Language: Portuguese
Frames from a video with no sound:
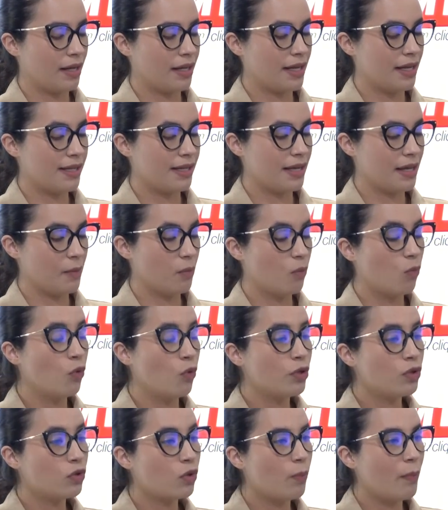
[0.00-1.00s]
é, é,
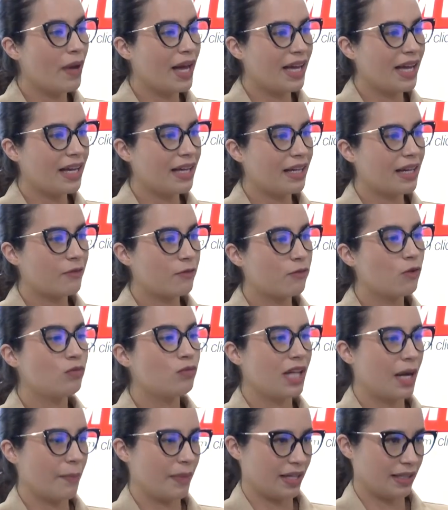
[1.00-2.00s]
muito bem
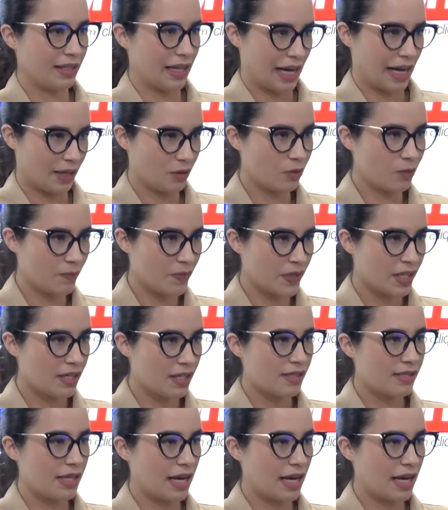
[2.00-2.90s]
fundamentado, uhum.